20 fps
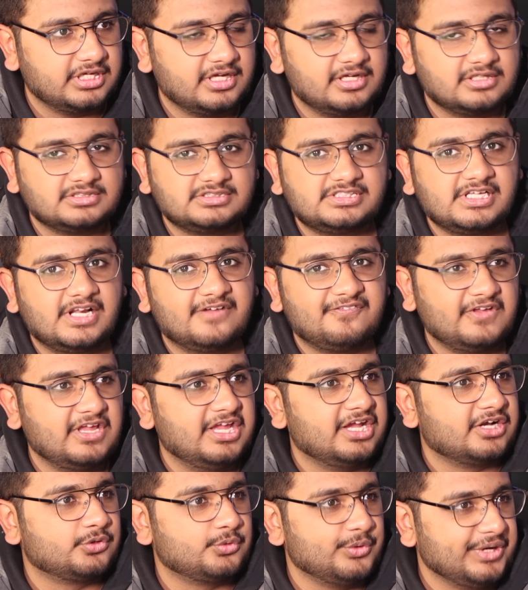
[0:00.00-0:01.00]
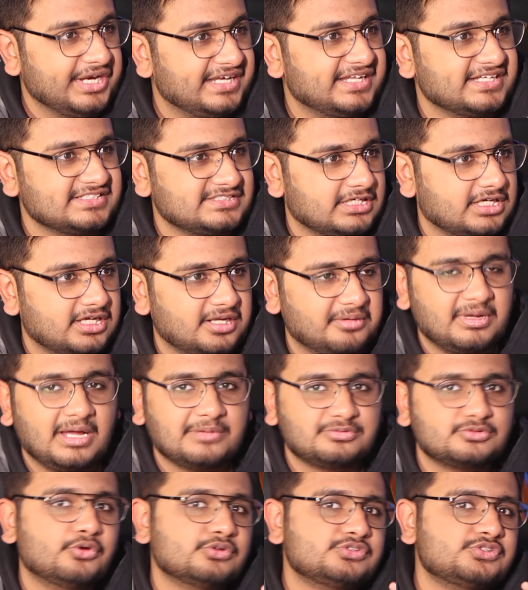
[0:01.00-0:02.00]
हैं सिर्फ एक ट्वीट के चक्कर में
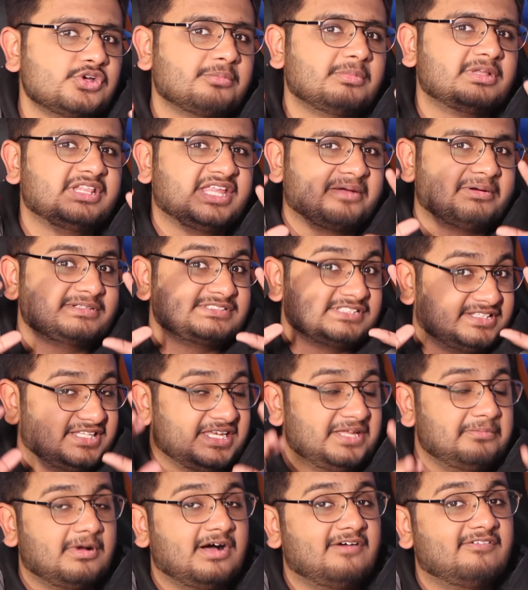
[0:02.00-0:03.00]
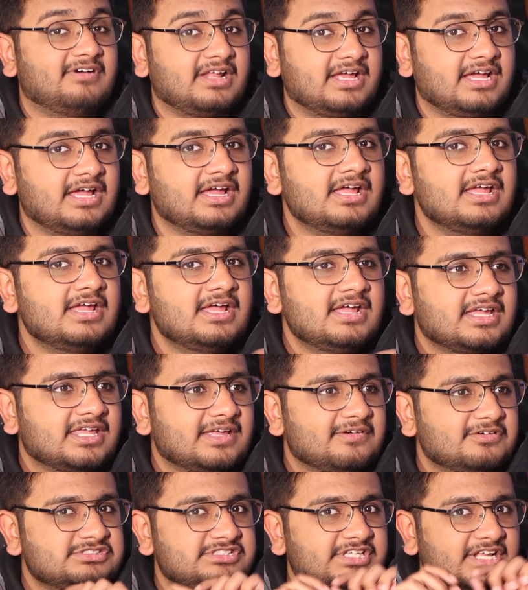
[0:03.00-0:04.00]
आप सोचो एक बंदे के पास इतनी पावर है
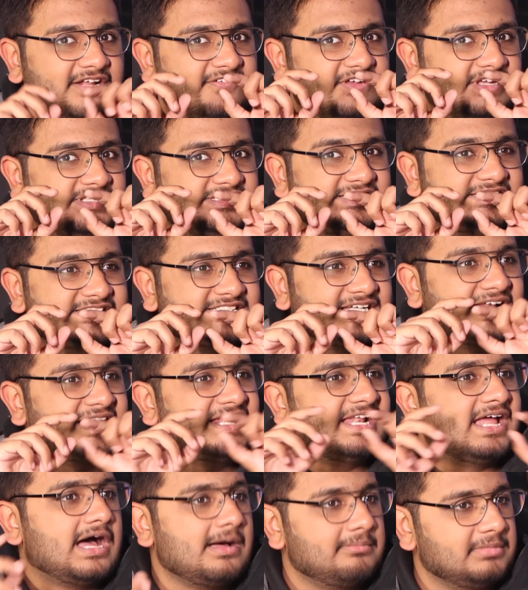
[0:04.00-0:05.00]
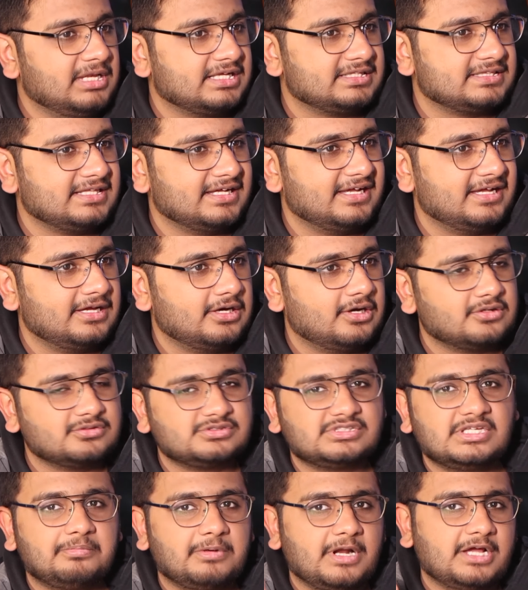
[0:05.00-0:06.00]
कि वो सिर्फ एक चीज़ का नाम लिखता है और
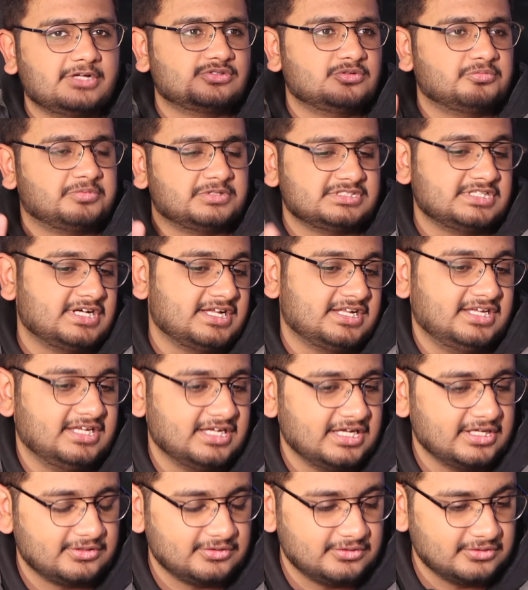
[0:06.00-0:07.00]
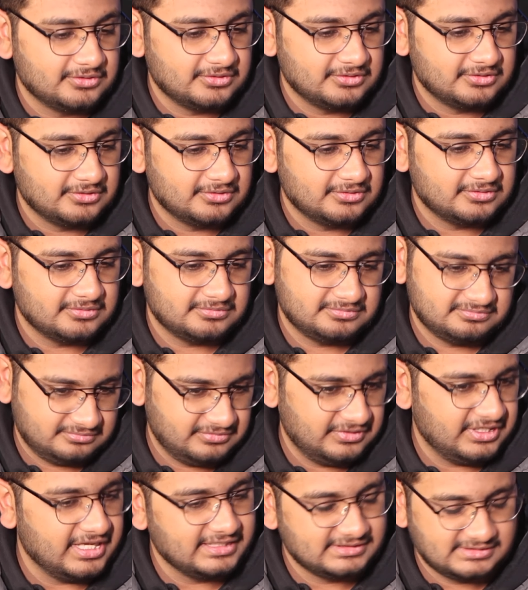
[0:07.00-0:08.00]
उसकी प्राइस ऊपर जा रही है तो
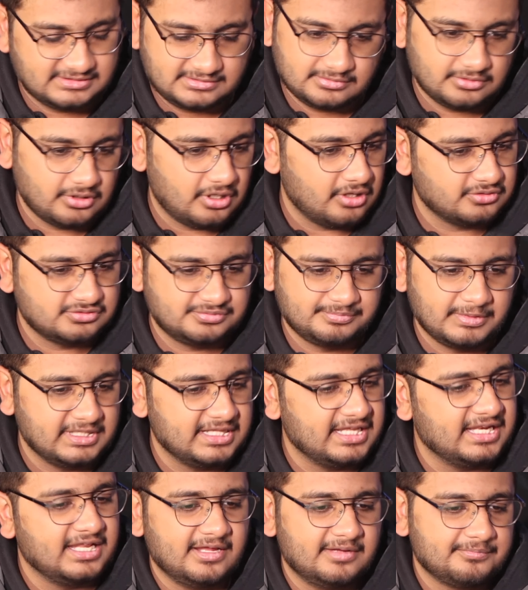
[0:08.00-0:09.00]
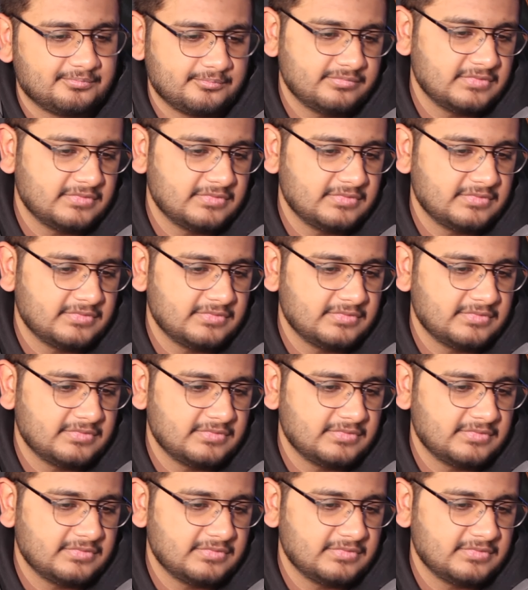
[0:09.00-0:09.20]
यस और उस बंदे ने